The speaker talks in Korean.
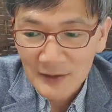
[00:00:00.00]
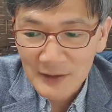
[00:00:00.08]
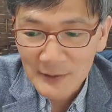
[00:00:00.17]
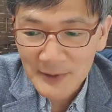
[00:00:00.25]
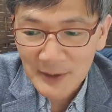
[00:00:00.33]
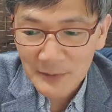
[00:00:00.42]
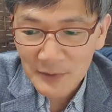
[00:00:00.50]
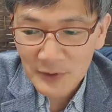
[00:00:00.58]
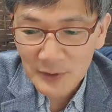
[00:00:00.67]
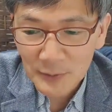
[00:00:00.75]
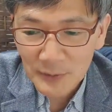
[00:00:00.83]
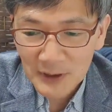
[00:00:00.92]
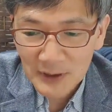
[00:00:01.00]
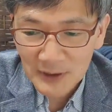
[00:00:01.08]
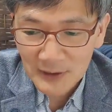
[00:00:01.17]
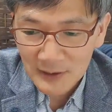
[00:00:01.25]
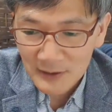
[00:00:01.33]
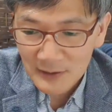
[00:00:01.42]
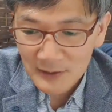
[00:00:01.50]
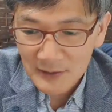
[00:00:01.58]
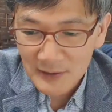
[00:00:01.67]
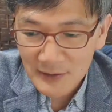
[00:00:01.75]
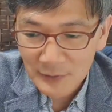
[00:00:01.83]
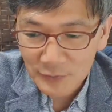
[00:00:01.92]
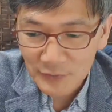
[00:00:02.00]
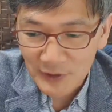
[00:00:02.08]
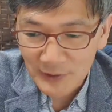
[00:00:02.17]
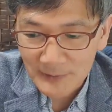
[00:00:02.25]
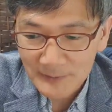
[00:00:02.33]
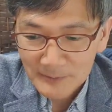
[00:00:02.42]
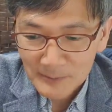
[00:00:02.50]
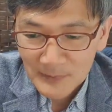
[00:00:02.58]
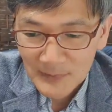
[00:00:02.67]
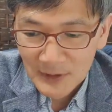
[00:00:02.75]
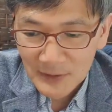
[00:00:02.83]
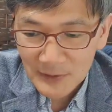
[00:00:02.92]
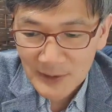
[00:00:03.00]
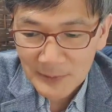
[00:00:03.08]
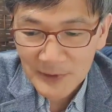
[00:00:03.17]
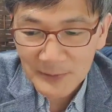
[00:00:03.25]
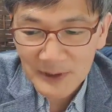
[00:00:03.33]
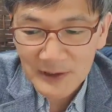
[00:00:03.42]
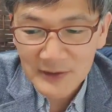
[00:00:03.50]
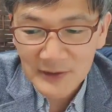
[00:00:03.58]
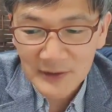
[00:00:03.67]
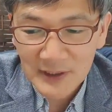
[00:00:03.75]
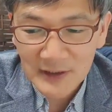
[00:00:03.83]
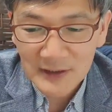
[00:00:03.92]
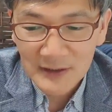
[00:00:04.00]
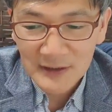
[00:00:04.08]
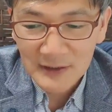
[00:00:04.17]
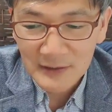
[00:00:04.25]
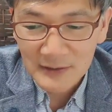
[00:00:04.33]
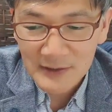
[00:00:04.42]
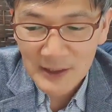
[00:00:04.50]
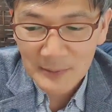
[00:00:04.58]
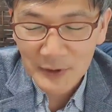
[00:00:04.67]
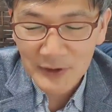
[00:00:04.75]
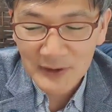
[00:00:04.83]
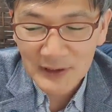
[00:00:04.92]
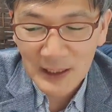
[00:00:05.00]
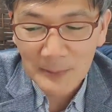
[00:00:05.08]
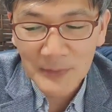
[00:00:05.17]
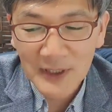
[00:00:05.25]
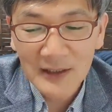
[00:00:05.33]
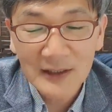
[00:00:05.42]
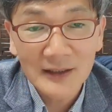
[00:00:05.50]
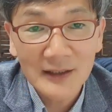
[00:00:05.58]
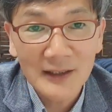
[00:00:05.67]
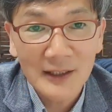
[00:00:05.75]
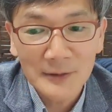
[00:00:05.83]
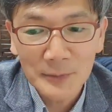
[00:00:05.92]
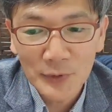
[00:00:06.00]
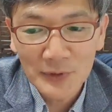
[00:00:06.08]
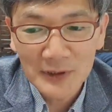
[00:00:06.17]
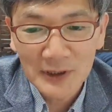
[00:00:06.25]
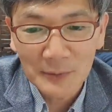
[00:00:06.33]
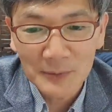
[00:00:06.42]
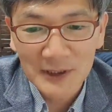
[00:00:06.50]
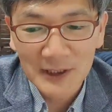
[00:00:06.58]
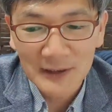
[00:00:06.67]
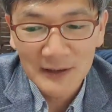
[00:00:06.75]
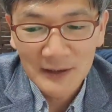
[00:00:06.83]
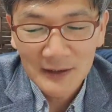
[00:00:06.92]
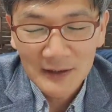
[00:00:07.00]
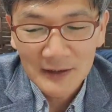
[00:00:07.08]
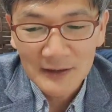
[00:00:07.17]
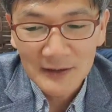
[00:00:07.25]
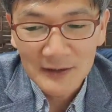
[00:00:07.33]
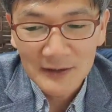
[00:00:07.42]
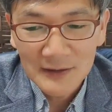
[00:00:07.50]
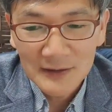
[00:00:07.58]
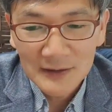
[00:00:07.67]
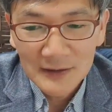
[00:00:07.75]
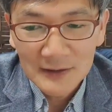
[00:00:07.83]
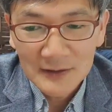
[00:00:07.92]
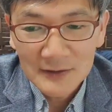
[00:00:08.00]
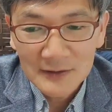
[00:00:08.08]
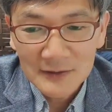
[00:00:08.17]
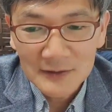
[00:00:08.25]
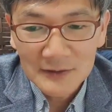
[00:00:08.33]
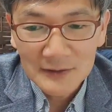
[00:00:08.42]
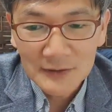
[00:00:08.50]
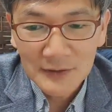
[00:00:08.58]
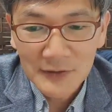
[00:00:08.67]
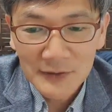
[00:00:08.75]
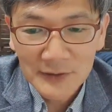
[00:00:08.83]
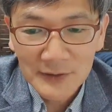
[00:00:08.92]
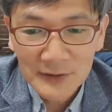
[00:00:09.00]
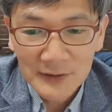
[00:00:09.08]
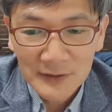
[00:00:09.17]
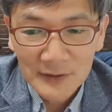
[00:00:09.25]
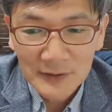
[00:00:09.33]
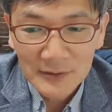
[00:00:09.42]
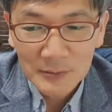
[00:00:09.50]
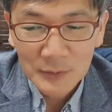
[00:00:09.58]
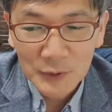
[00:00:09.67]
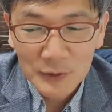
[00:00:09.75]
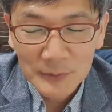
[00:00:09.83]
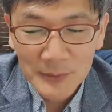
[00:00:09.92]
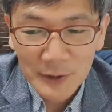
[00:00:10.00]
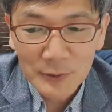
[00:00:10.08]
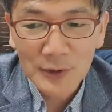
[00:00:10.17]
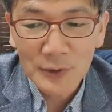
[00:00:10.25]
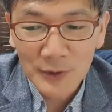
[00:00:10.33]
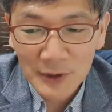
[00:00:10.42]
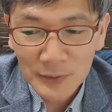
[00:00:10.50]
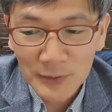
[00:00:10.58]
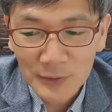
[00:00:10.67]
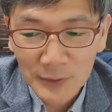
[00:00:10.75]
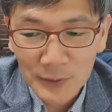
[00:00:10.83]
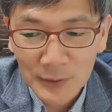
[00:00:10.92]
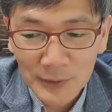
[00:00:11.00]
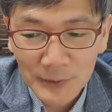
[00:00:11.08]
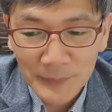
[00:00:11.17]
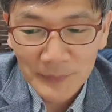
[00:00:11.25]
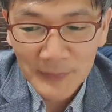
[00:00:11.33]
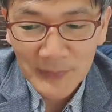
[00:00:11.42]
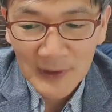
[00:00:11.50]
13절과 아, 29절 그리고 31절에 어, 세번 담대하게 라는 표현이 나옵니다 예, 어, 그것은 뭐 베드로와 요한도 그렇고